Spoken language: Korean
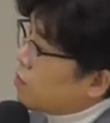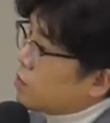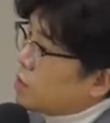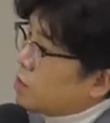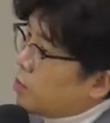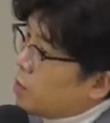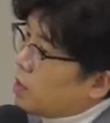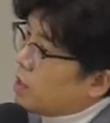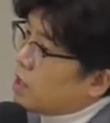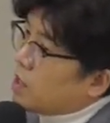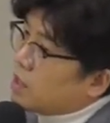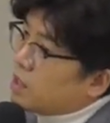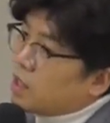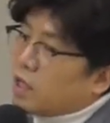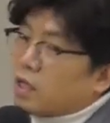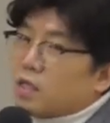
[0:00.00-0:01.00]
가고
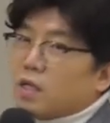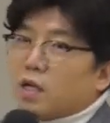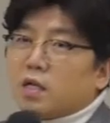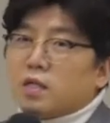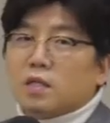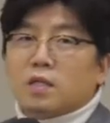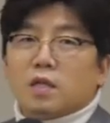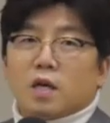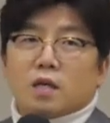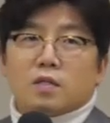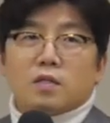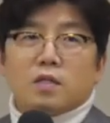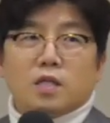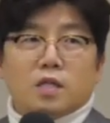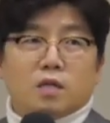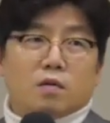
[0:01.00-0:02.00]
싶어라 이야기를 하는
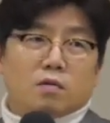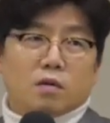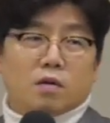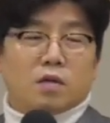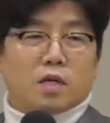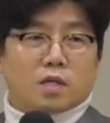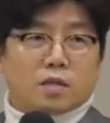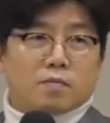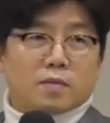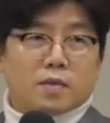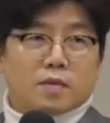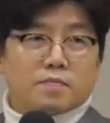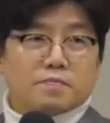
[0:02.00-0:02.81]
대학은 이, 여기에